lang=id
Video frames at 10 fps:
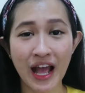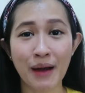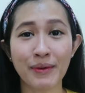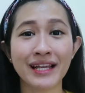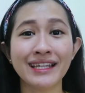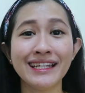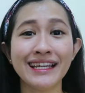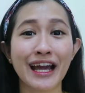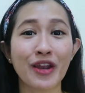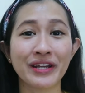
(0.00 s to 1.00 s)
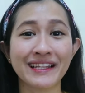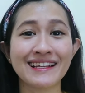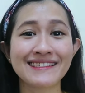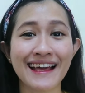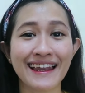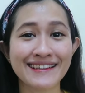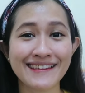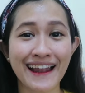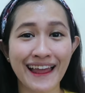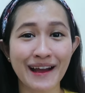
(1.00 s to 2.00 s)
Apalagi nih kalau kita
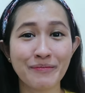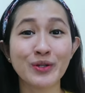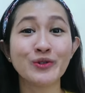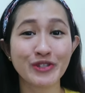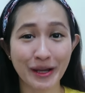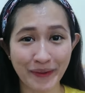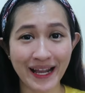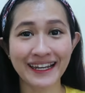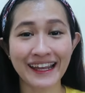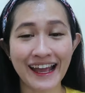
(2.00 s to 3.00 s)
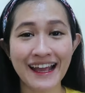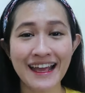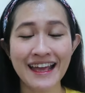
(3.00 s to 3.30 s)
salah-salah pengucapan ya.